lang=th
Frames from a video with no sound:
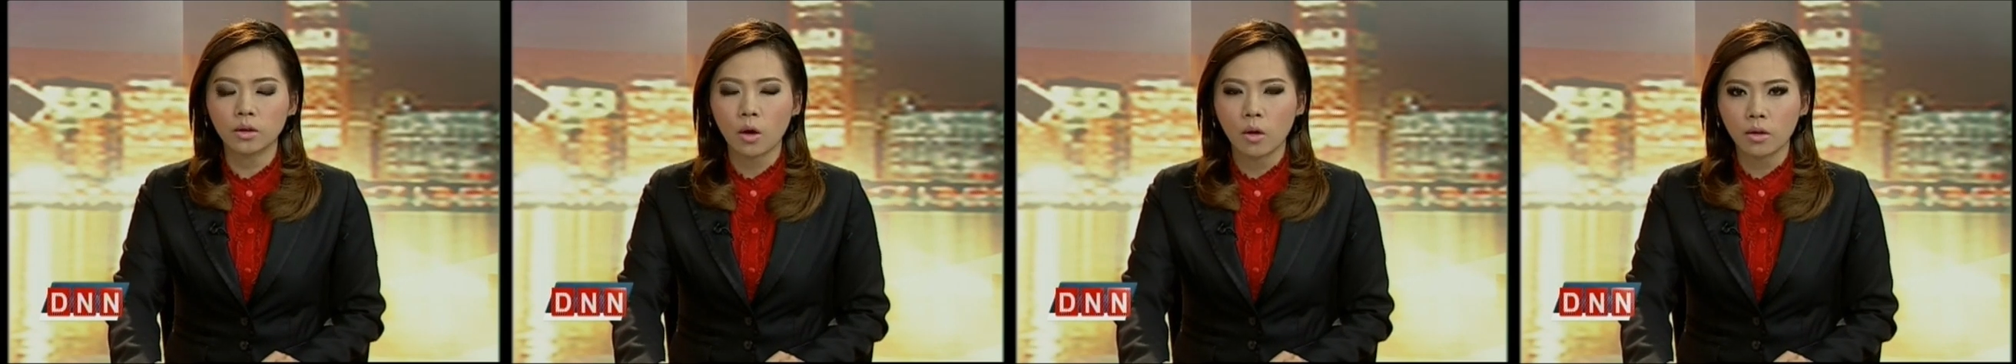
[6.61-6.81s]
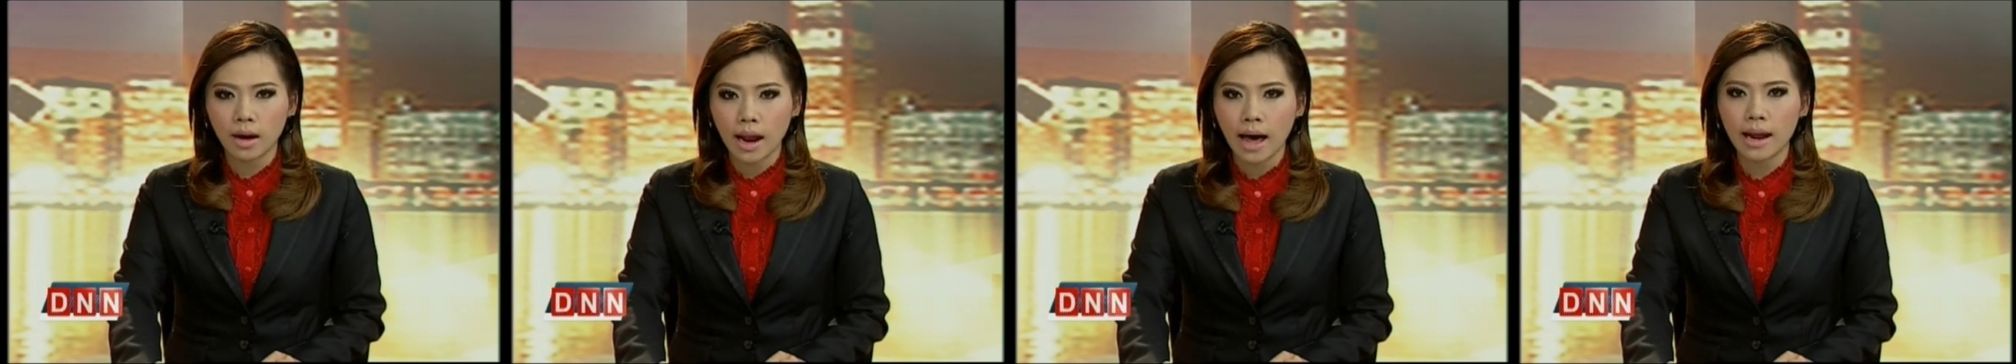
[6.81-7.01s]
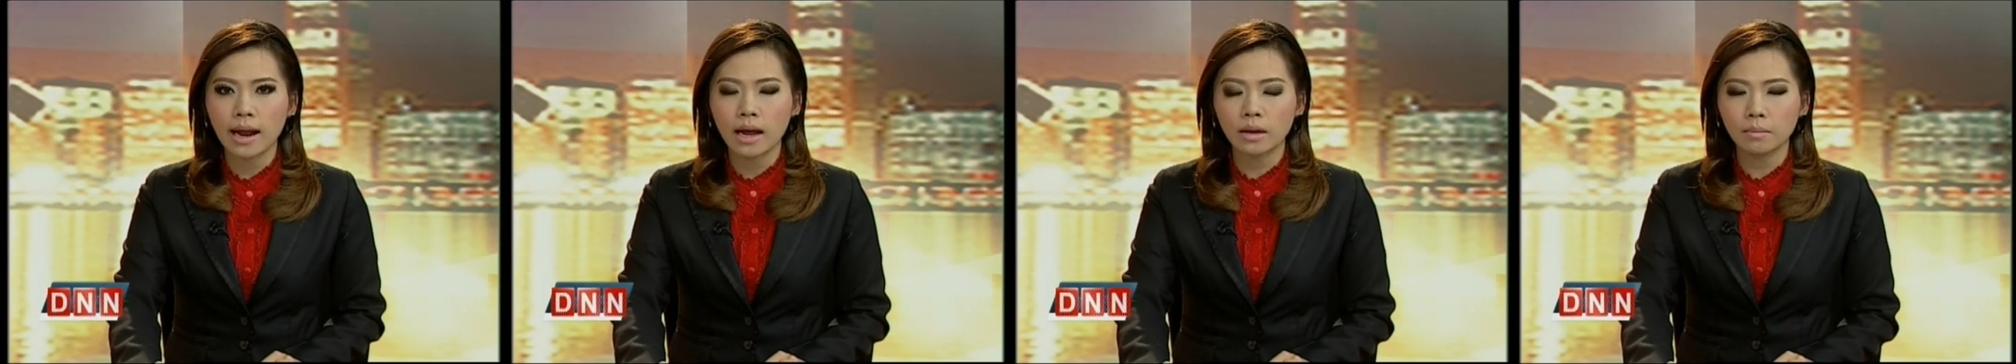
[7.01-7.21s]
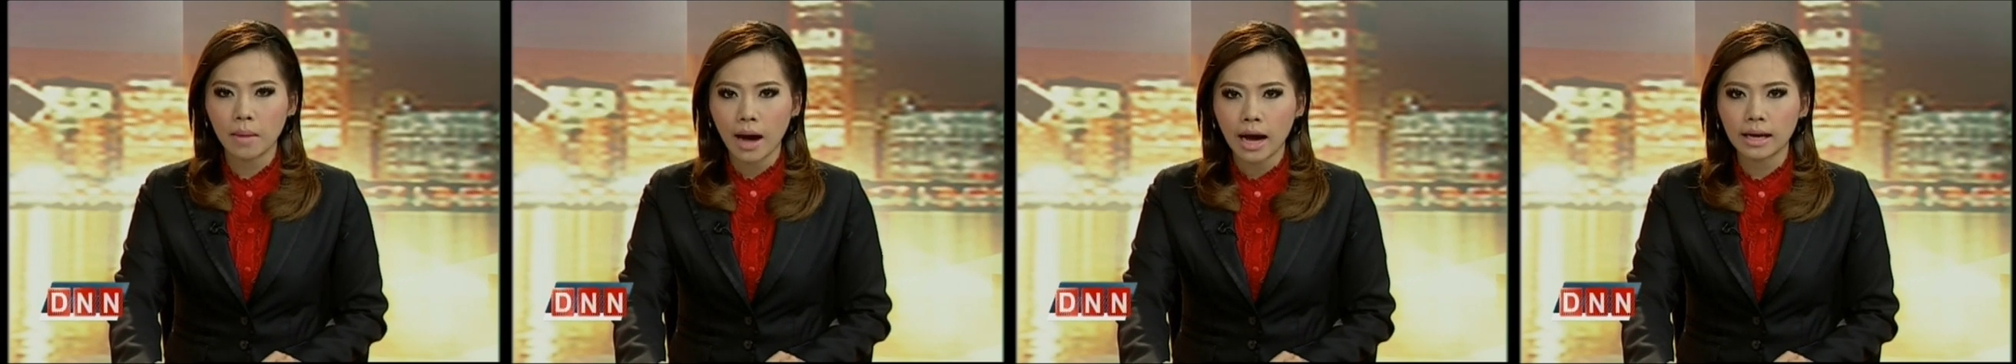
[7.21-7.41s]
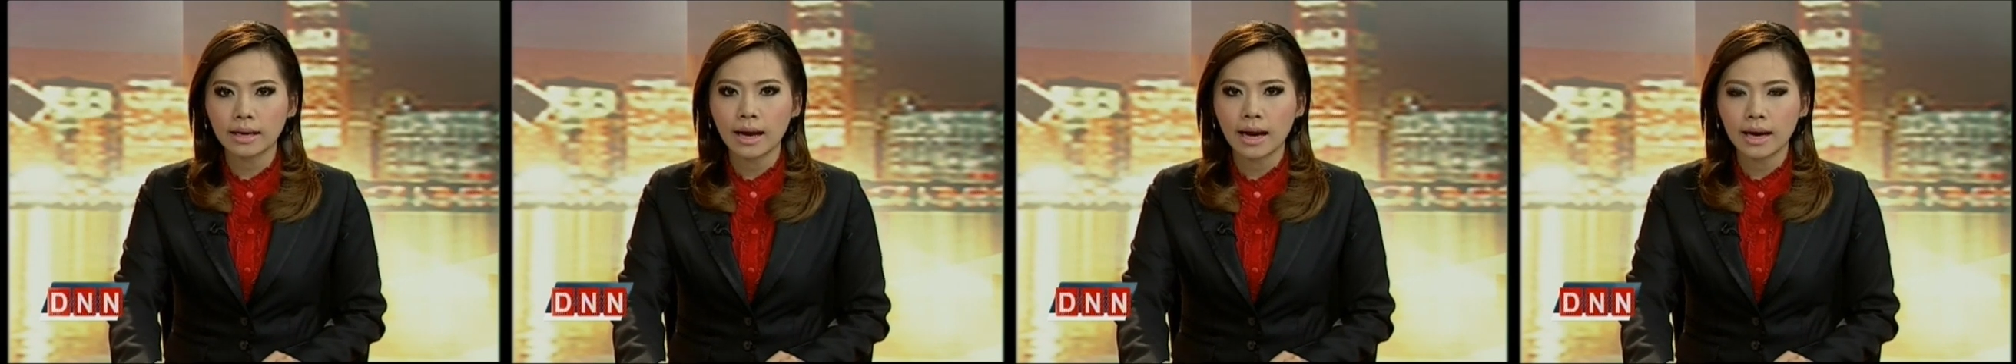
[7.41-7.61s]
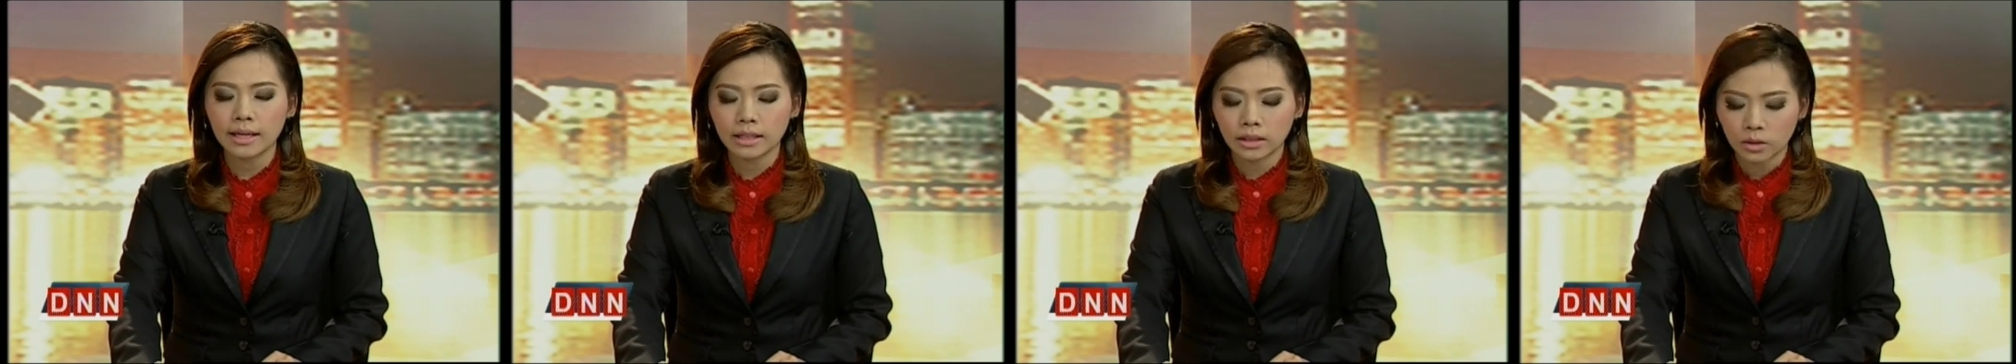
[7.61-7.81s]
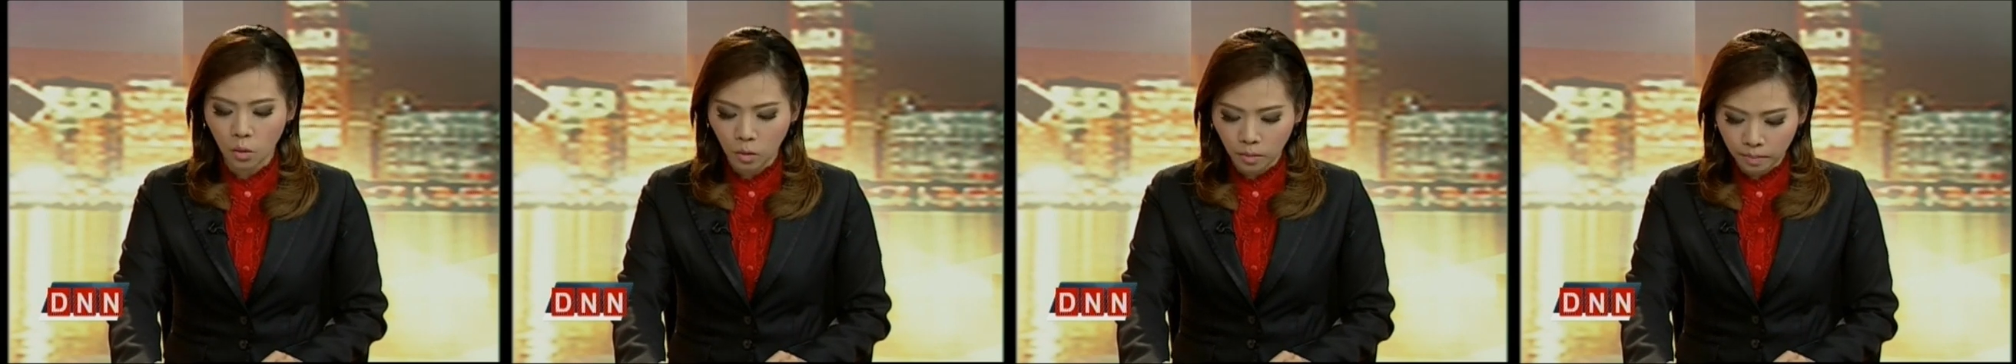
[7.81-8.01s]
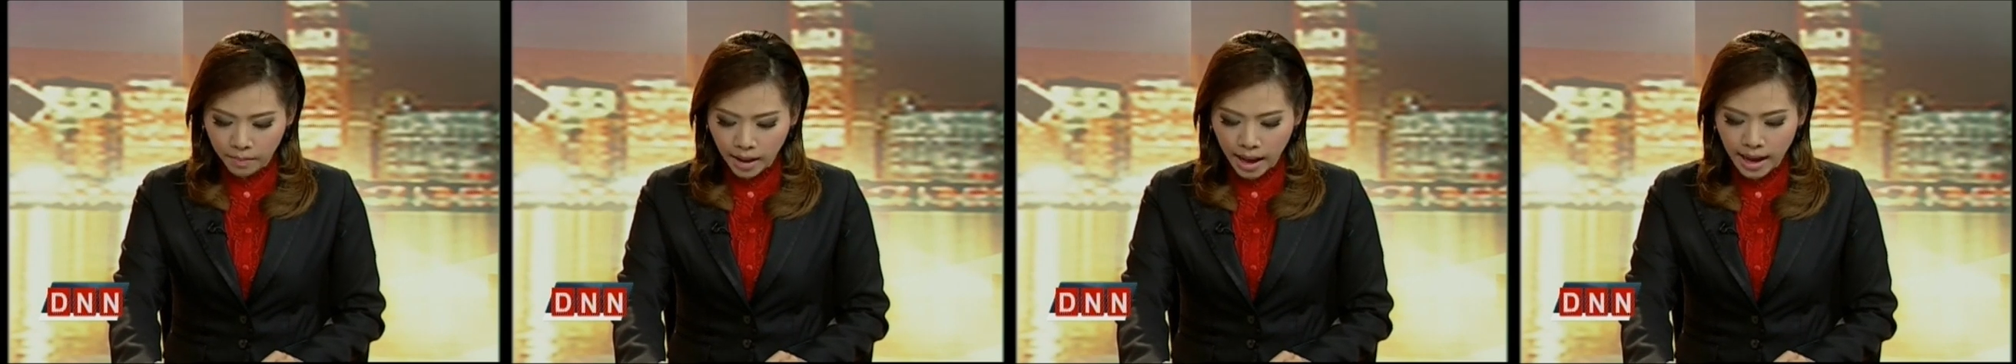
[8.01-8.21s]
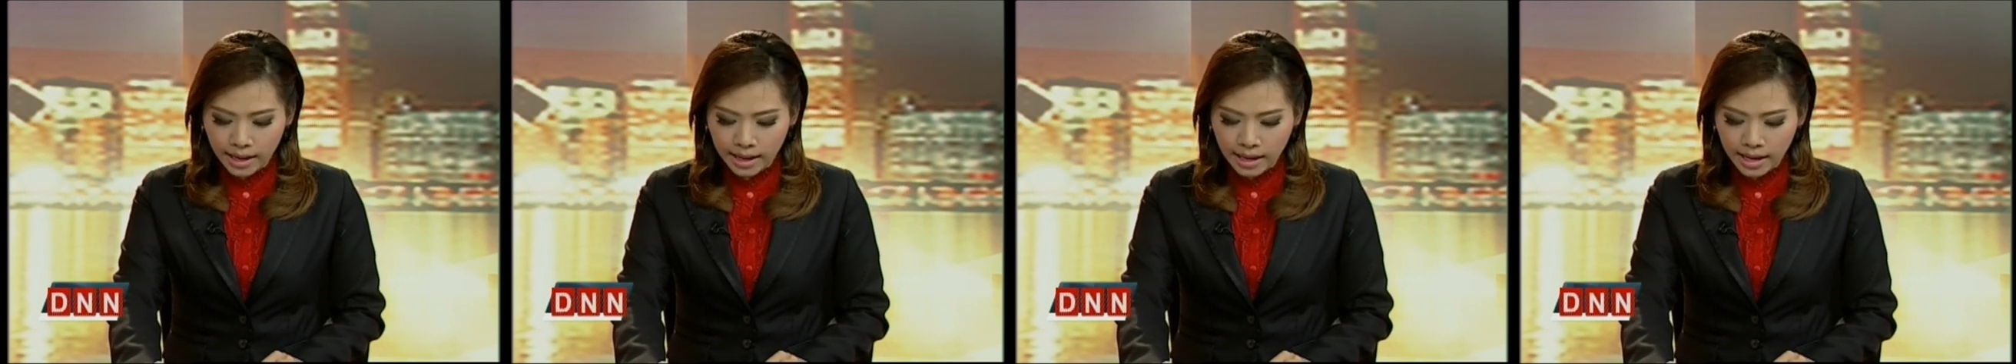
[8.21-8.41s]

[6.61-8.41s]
2ล้านล้านบาทให้ตกไป